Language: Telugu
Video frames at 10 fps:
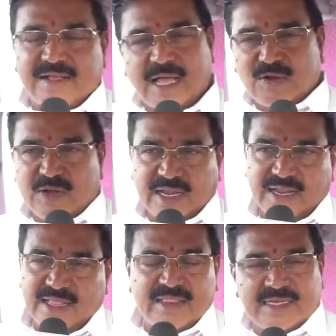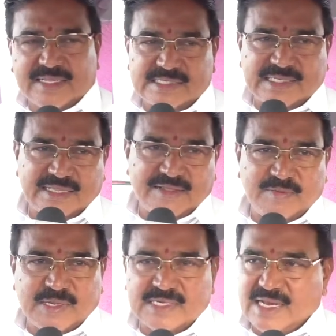కారులోనే అందరికీ తెలుసు అది
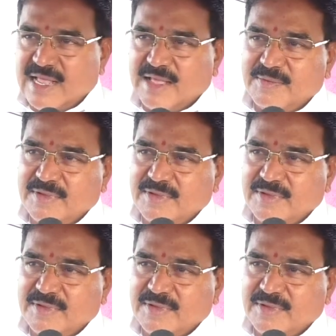మా జిల్లా